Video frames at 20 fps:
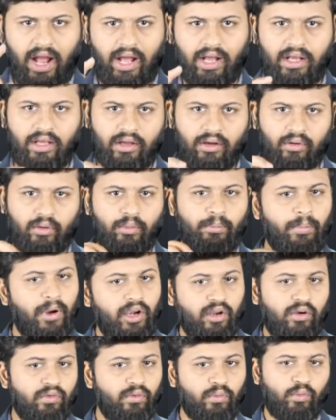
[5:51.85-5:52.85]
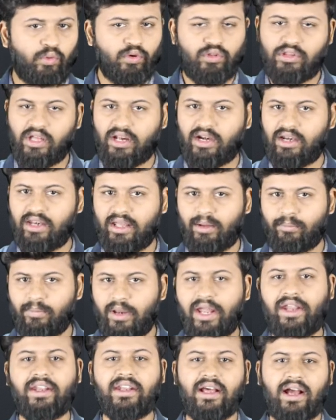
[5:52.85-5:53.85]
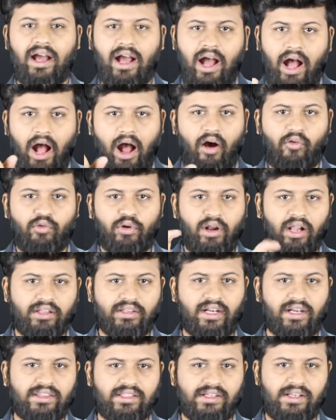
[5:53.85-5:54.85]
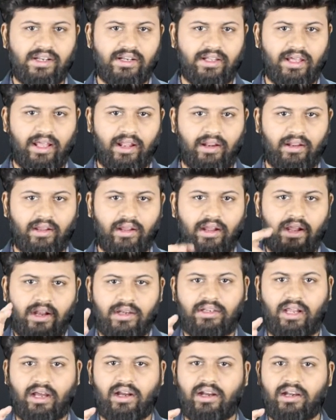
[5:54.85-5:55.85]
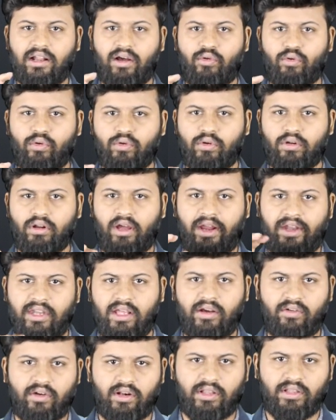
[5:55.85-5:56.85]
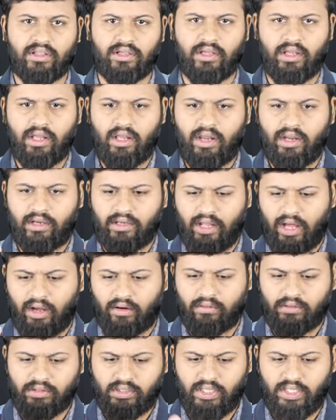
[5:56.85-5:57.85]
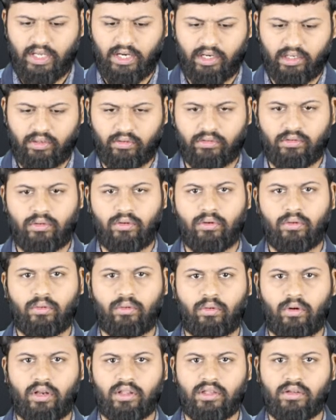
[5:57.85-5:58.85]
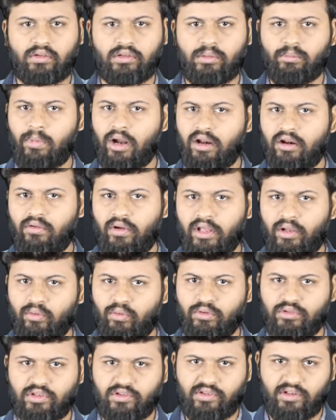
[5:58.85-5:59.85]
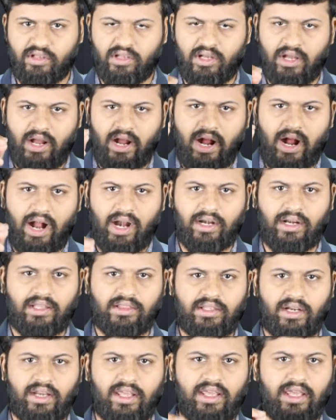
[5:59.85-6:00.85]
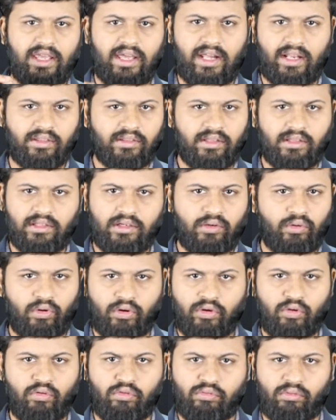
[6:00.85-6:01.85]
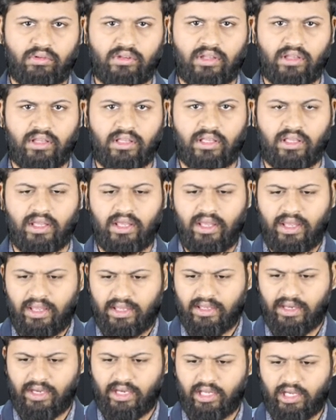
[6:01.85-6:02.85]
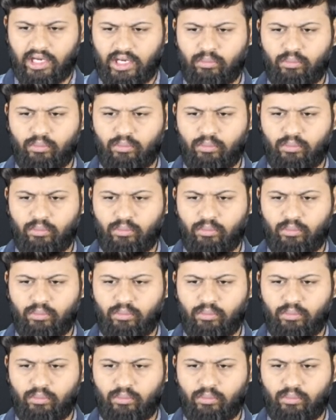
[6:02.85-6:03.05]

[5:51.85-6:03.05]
அங்கே பலூனும் கொடுத்தார் இல்லையா பிளைண்டு அவரும் அந்த இடத்துல இருக்கார் டக்குன்னு அவருக்கு ஒரு ஐடியா வருது நான் வந்து எங்கிட்ட வந்து ஒரு குழந்த வந்து பலூன் வாங்கி கொடுத்துச்சு அண்ணா தனிக்கு இறந்ததுன்னு ஒரு நியூஸ் வந்தது எனக்கு